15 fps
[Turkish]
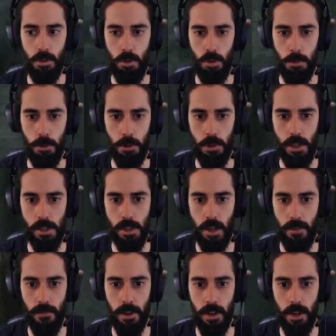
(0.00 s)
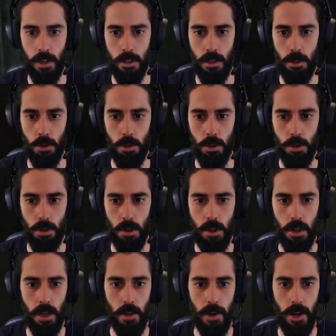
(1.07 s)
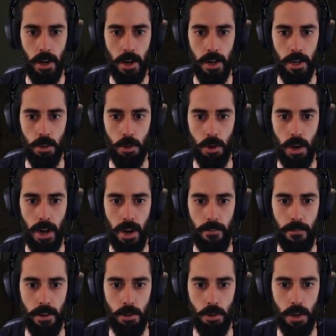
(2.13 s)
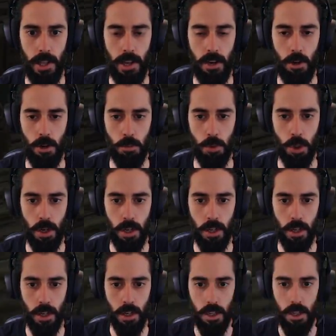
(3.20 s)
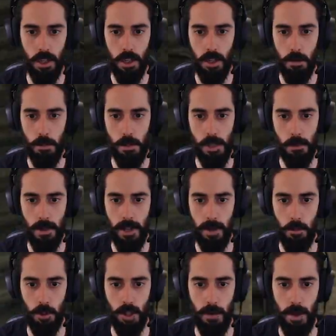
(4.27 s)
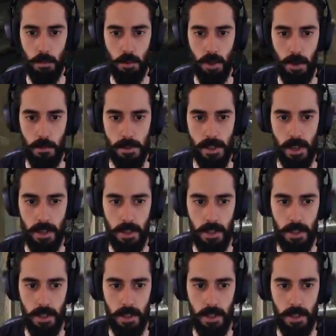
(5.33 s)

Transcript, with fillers: Dur bulacağız ne yapman gerektiğini dur. A'ya doğru, alfaya doğru ilerliyorum şu anda. Bizimkiler burada bak bunlar bizden.